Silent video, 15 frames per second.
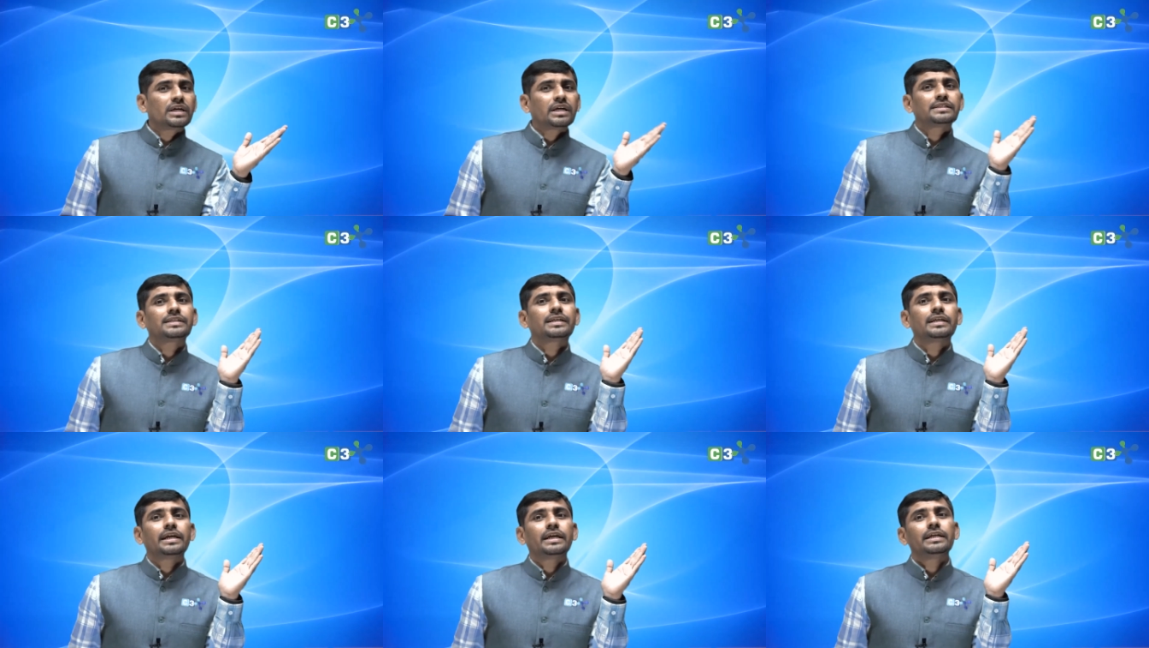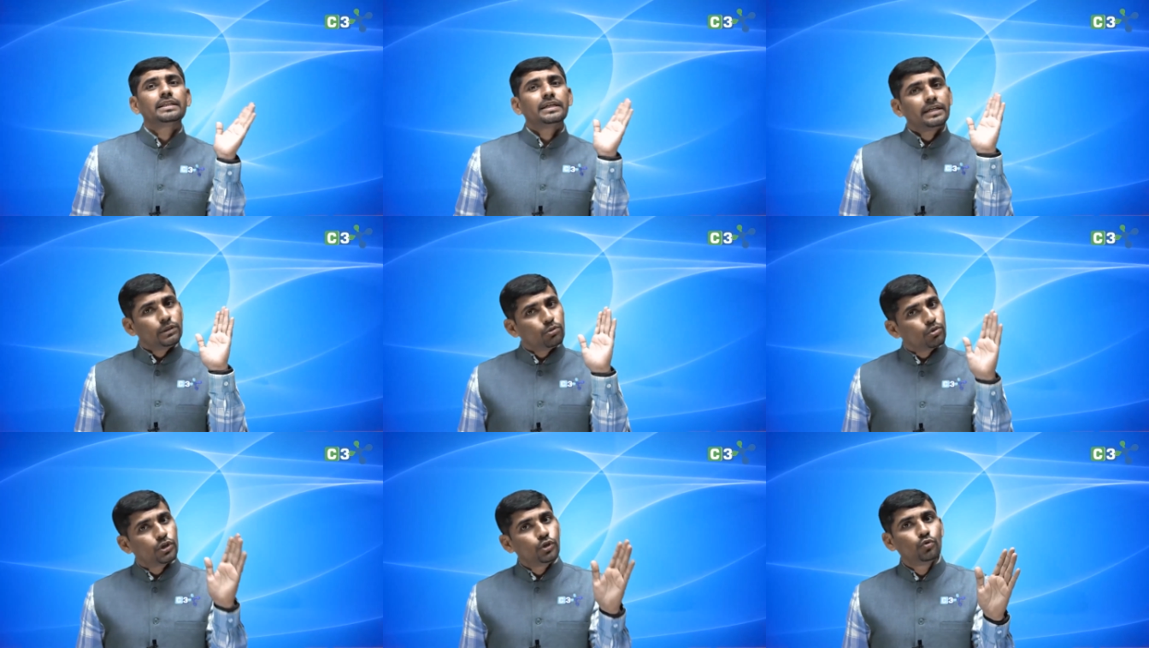अच्छे नहीं थे
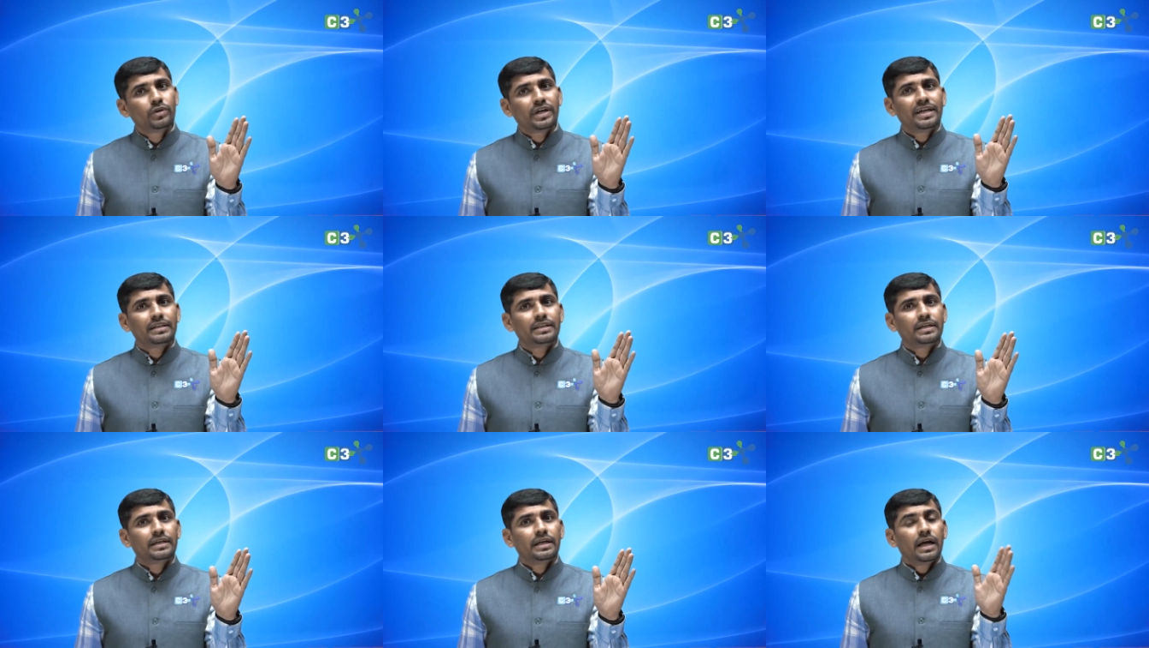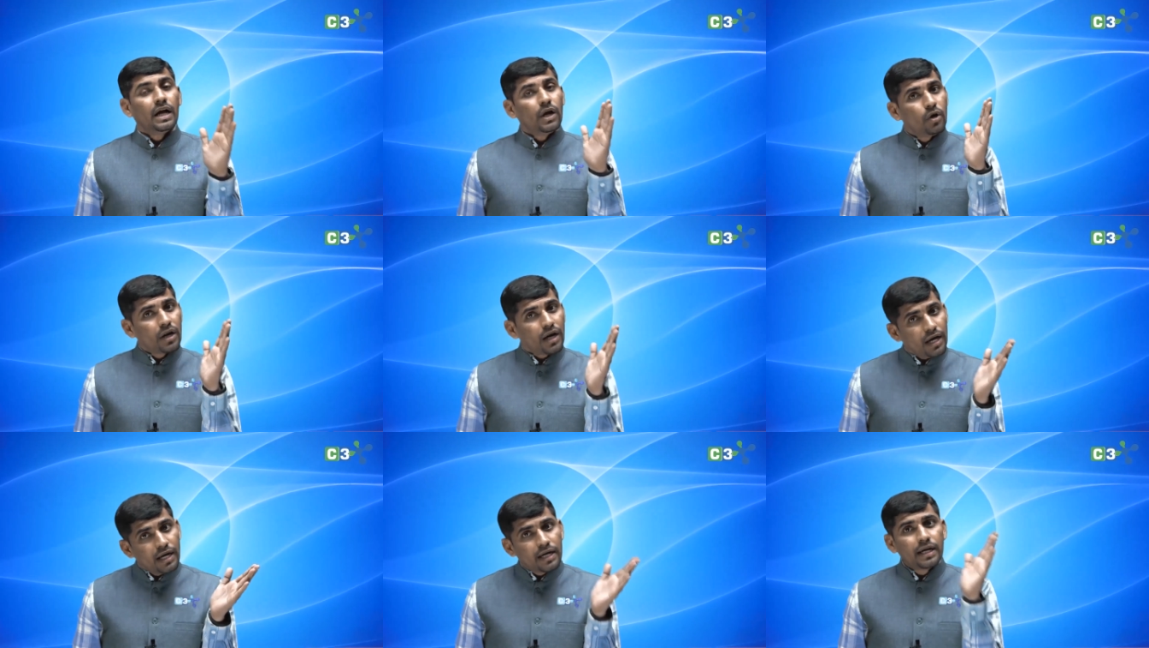तो क्यों नहीं थे और
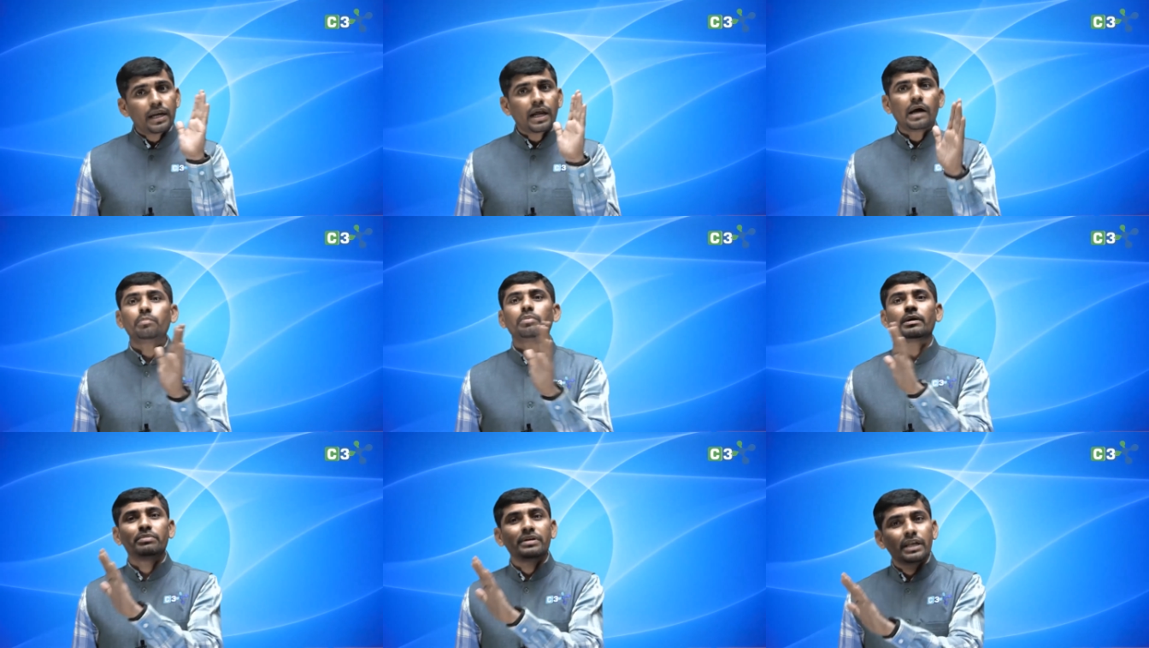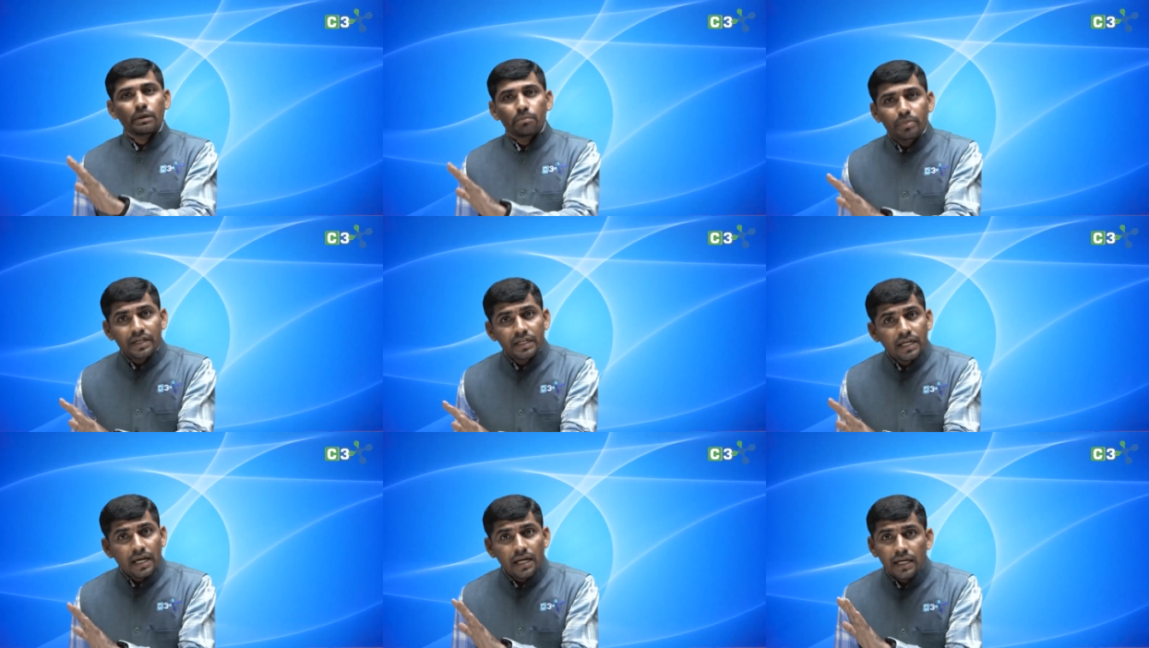अगर आप अभी रिपीट
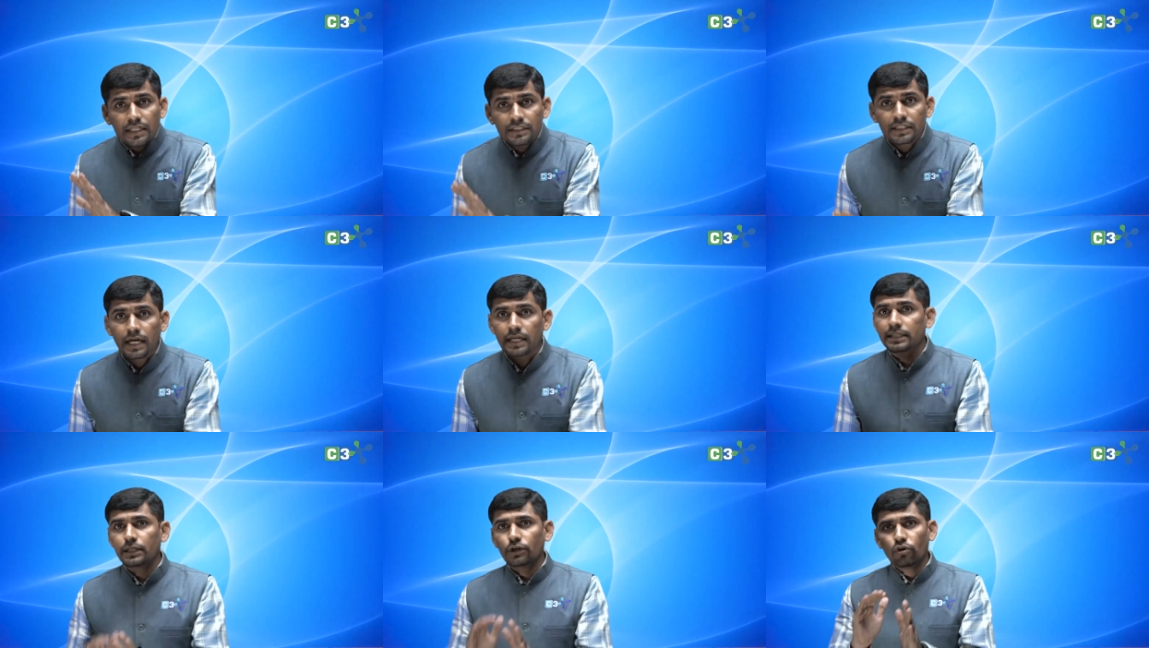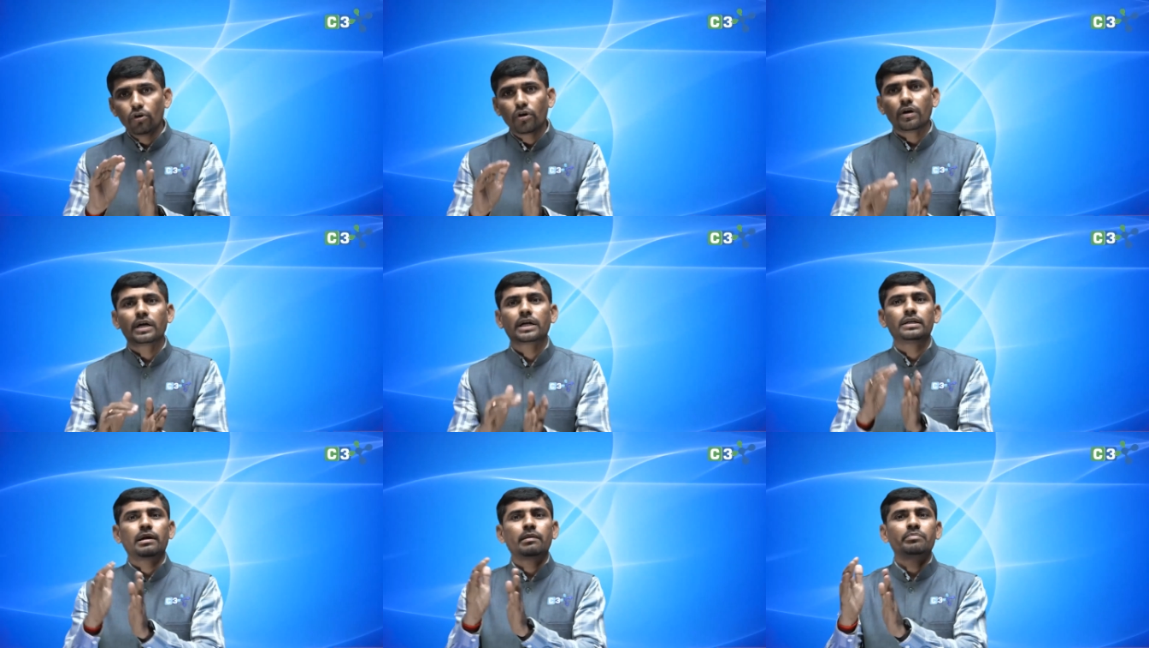करना चाहते हो और
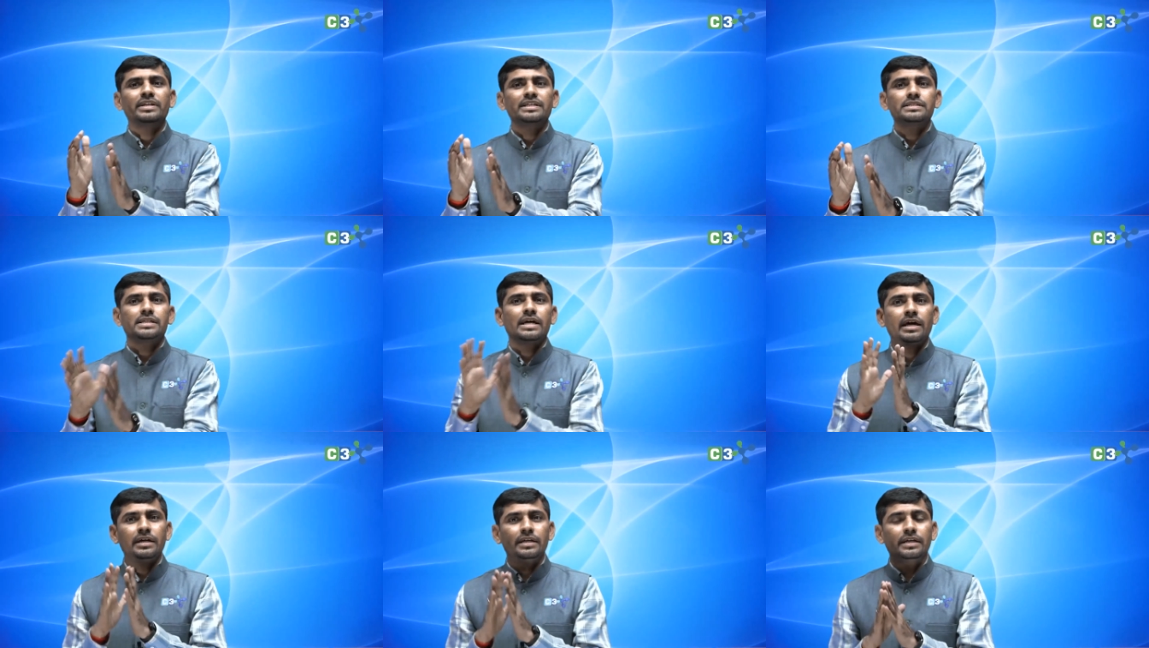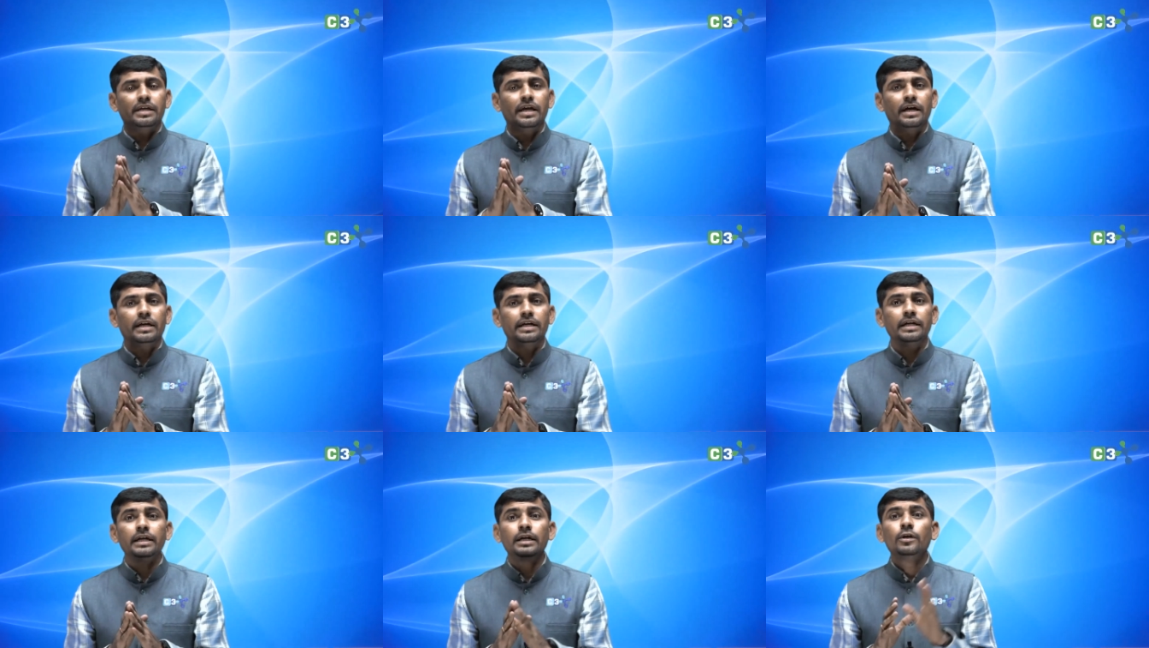अगर आपने स्टार्ट किया
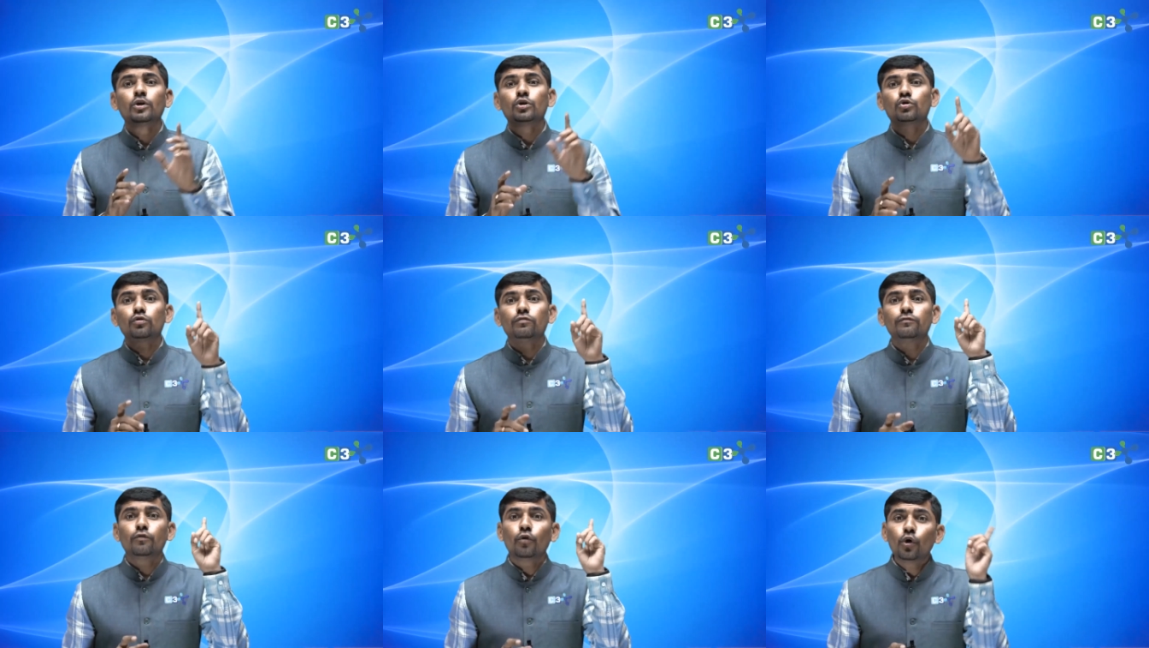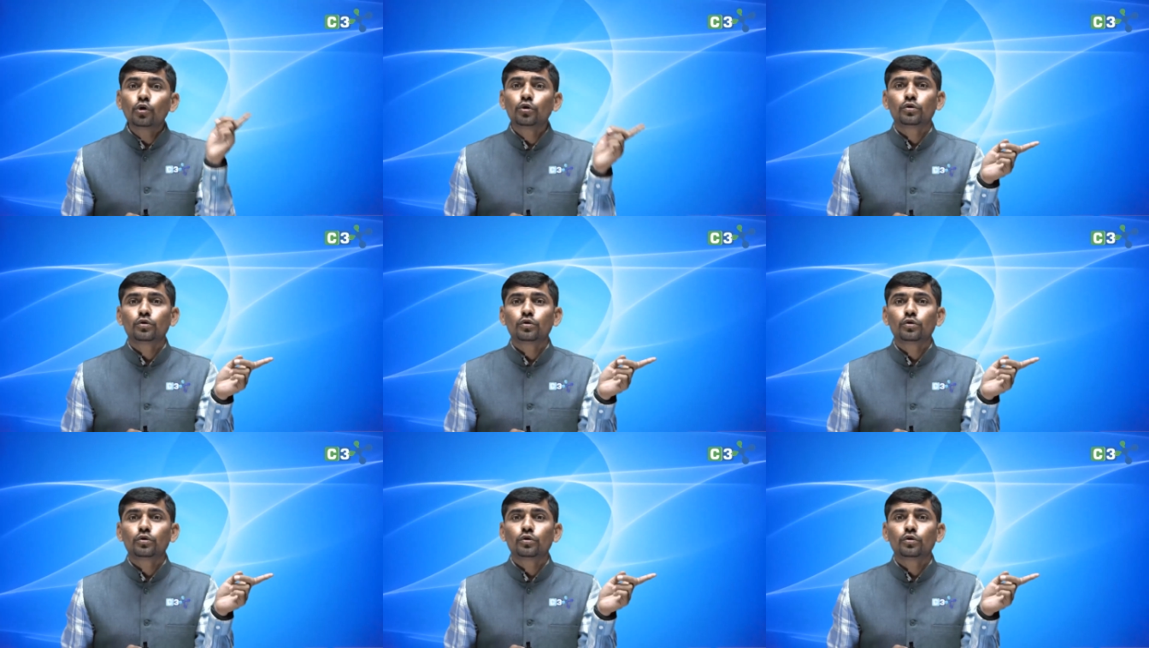है तो वो